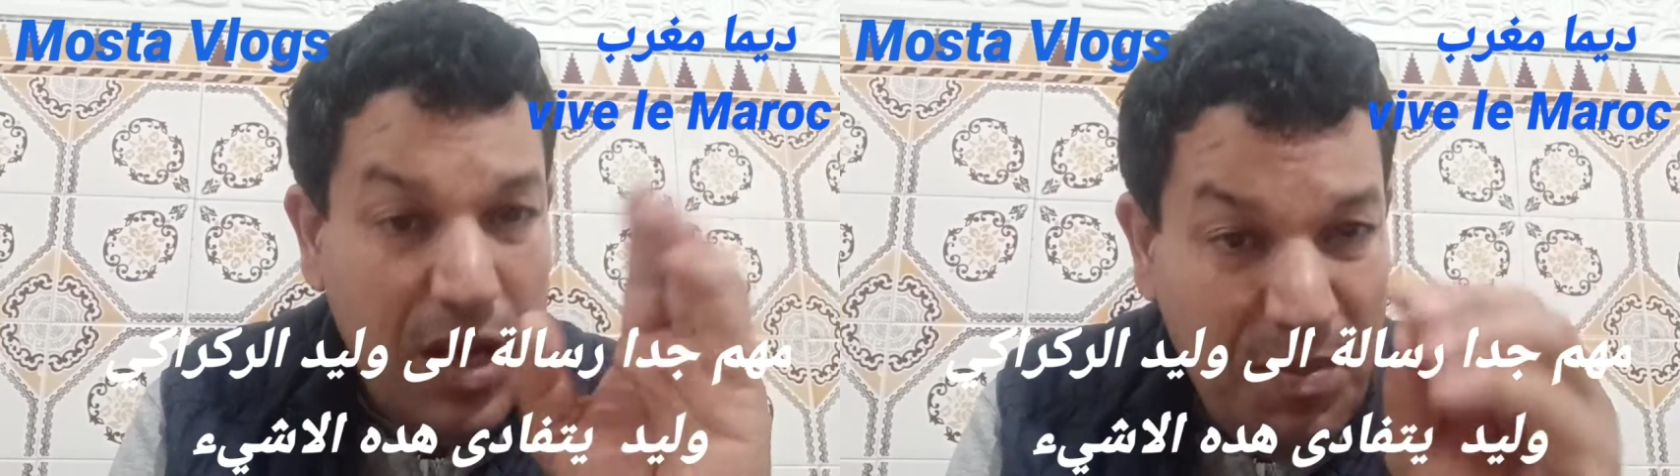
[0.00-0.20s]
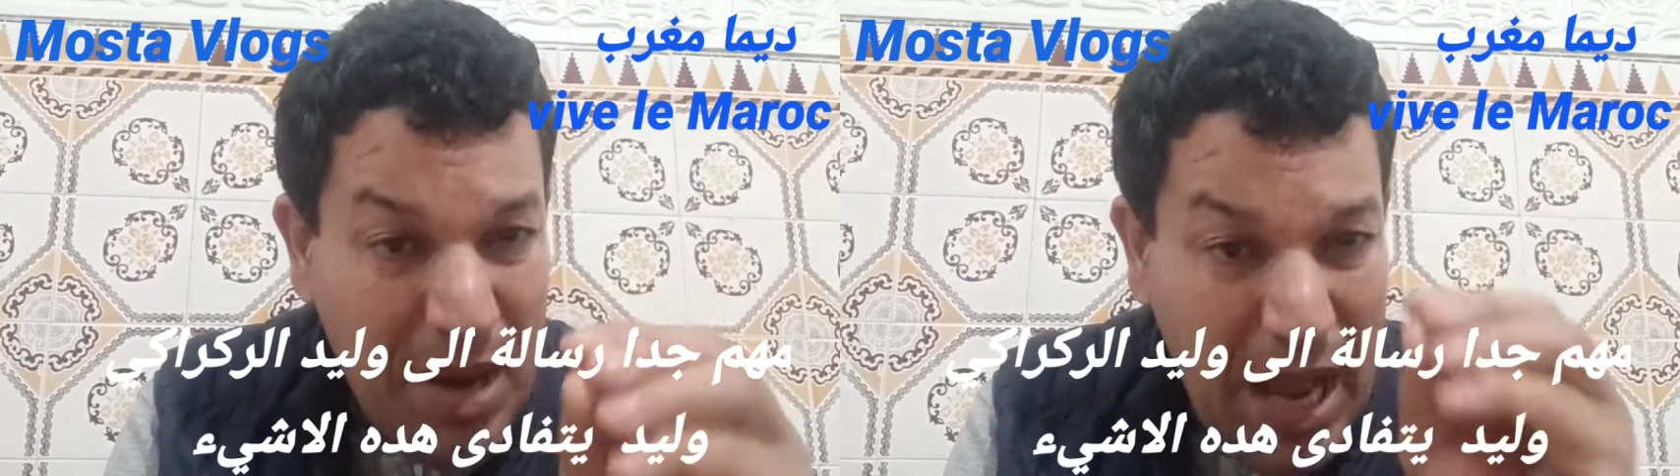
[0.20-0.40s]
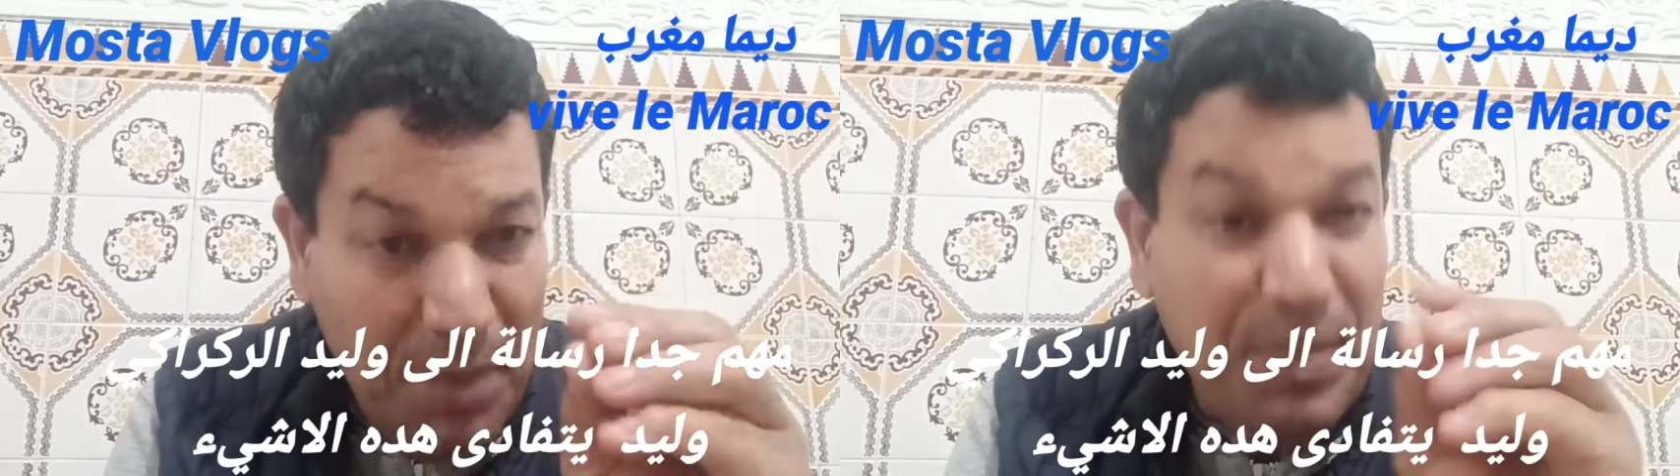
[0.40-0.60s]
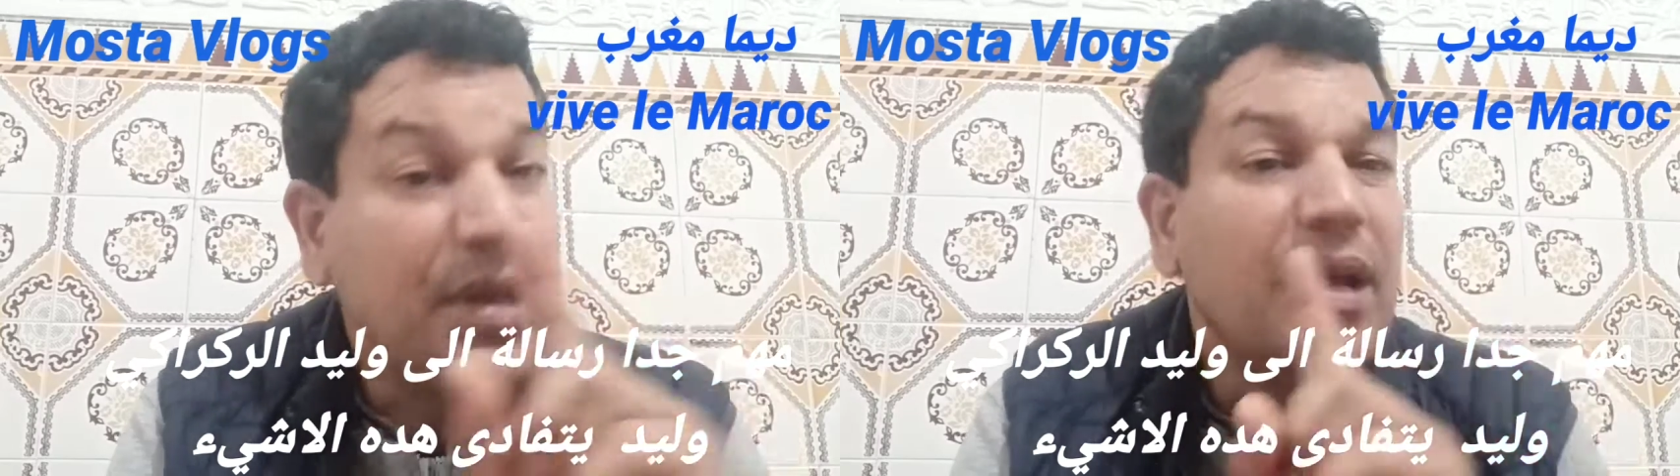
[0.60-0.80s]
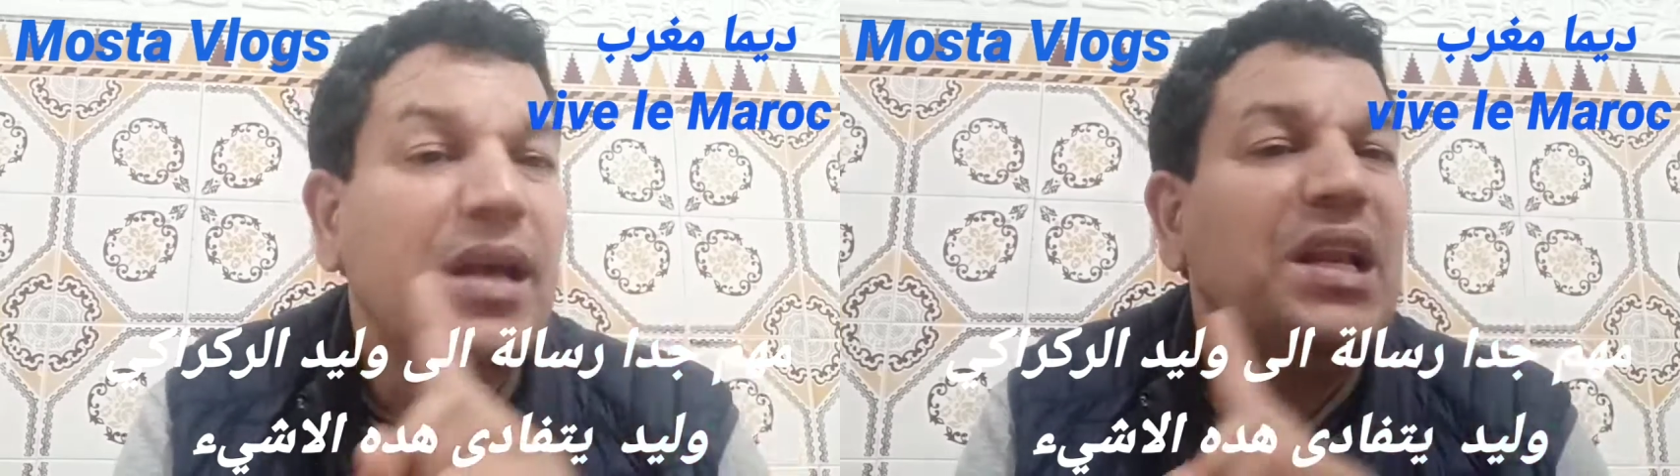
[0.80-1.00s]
الملاعب